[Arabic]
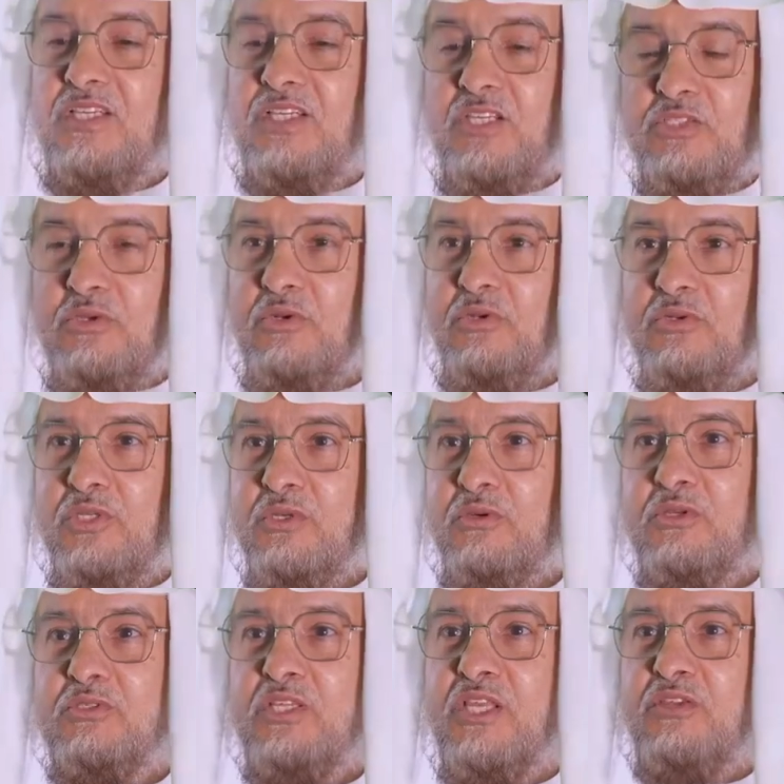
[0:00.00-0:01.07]
يسرني
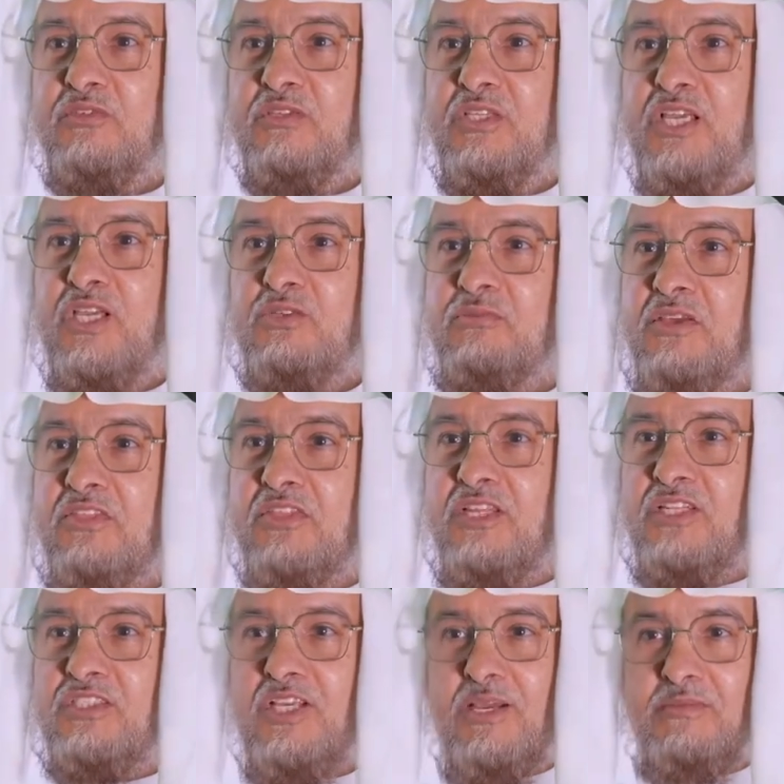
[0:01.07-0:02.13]
ويشرفني أن
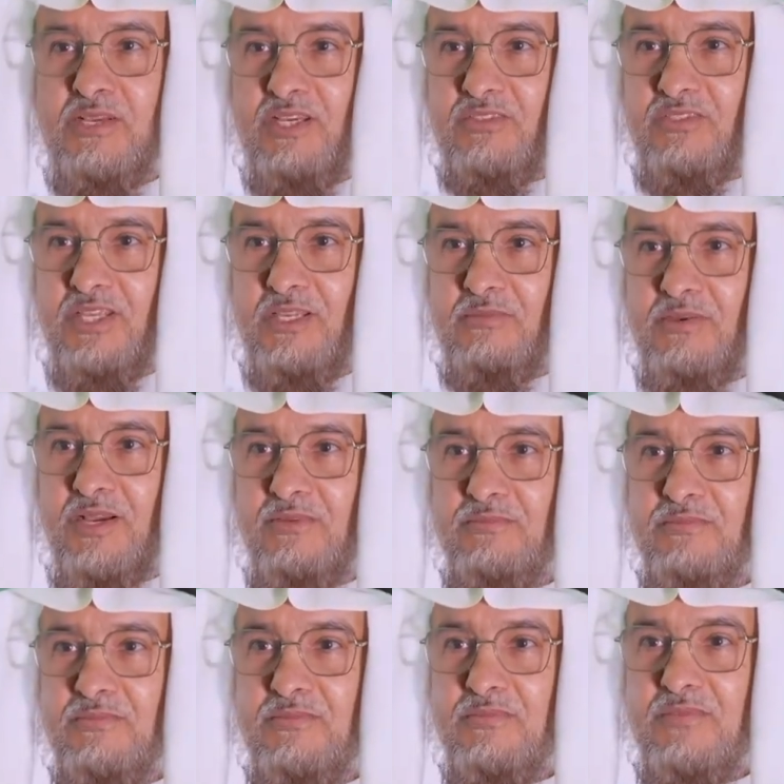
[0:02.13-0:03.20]
أمثل جامعة طيبة
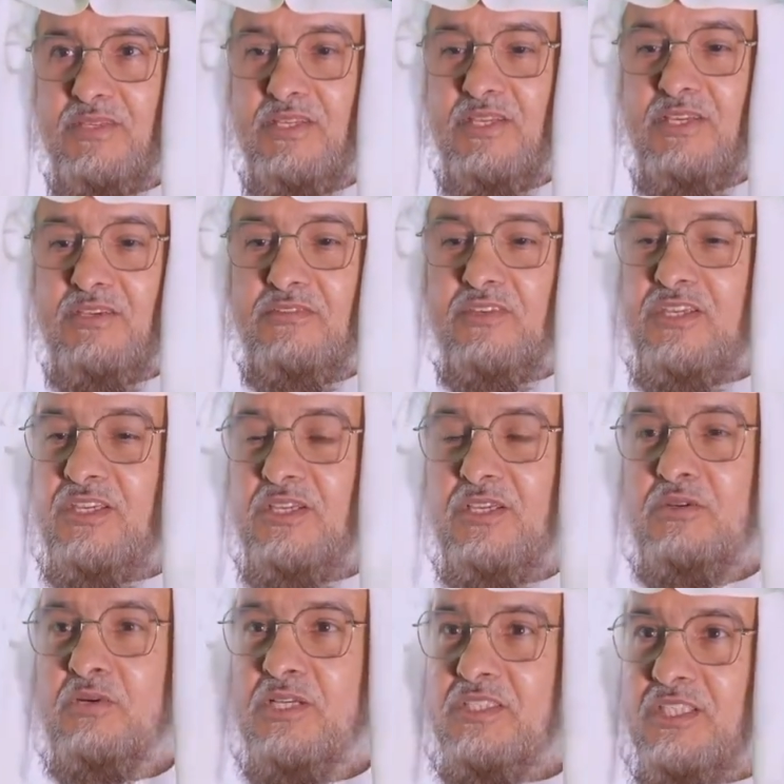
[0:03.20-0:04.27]
في
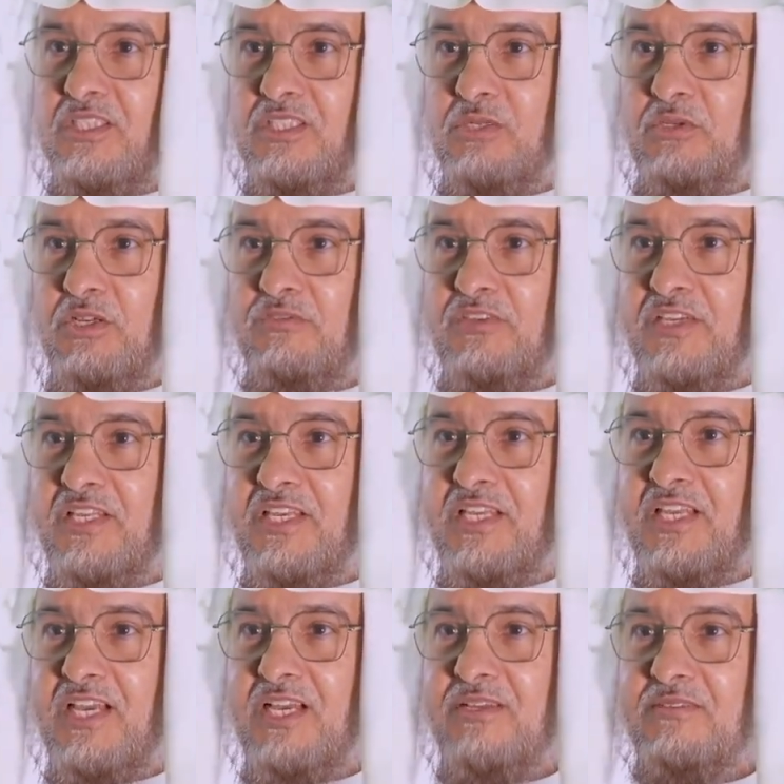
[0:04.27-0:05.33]
وحدة التوعية
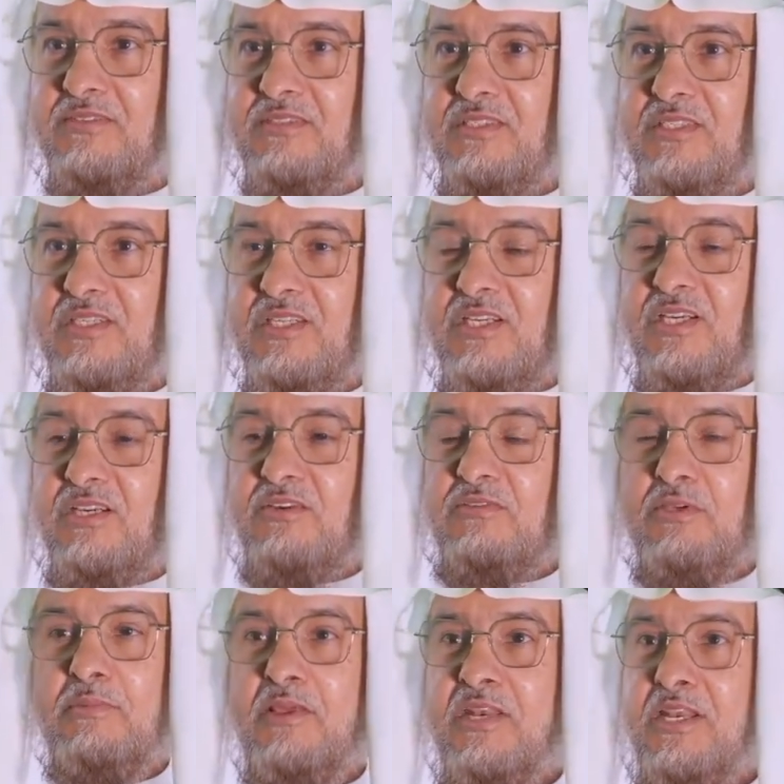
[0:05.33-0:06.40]
الفكرية
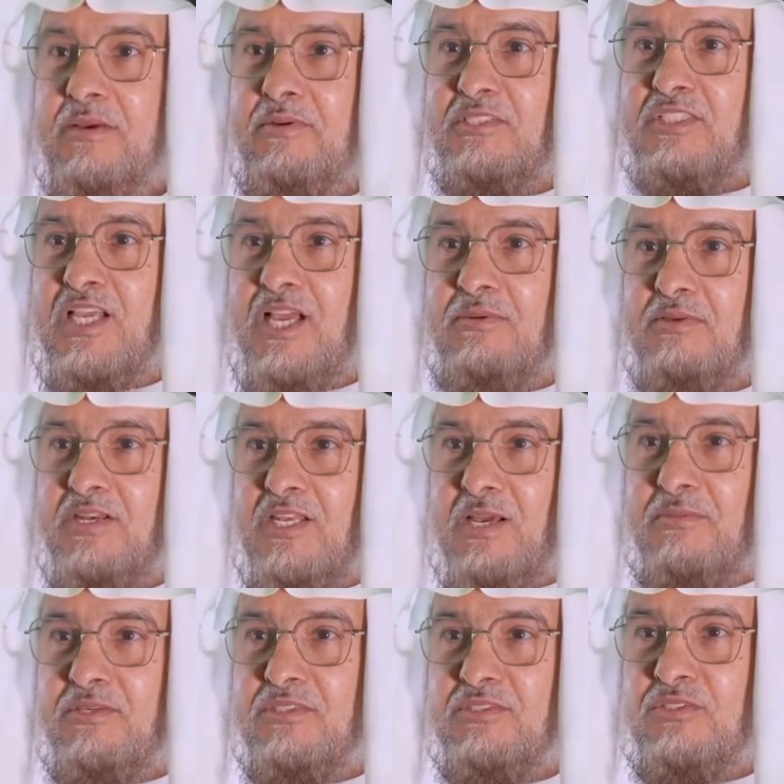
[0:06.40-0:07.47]
في برنامجها
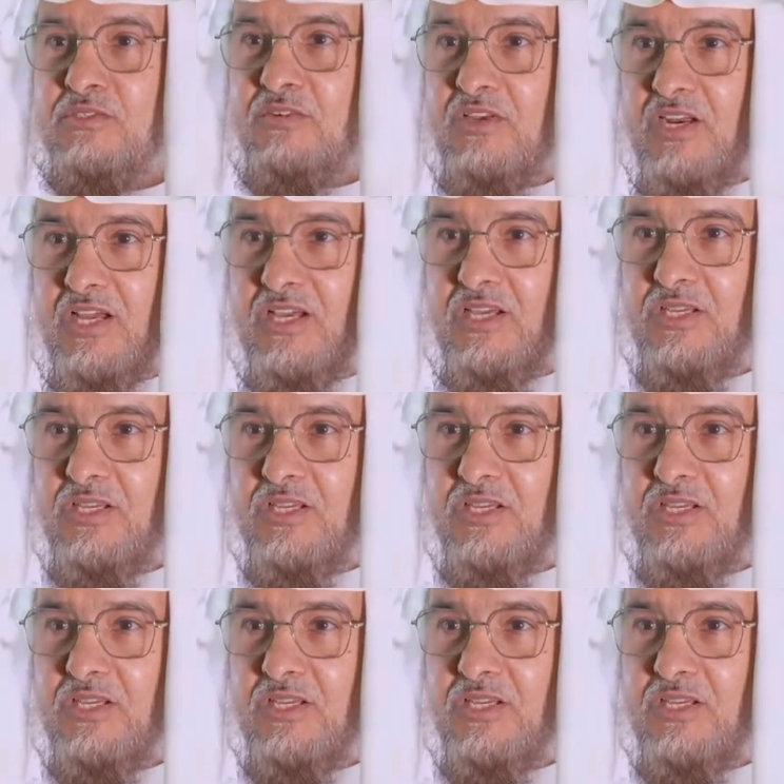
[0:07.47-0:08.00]
برنامج سفراء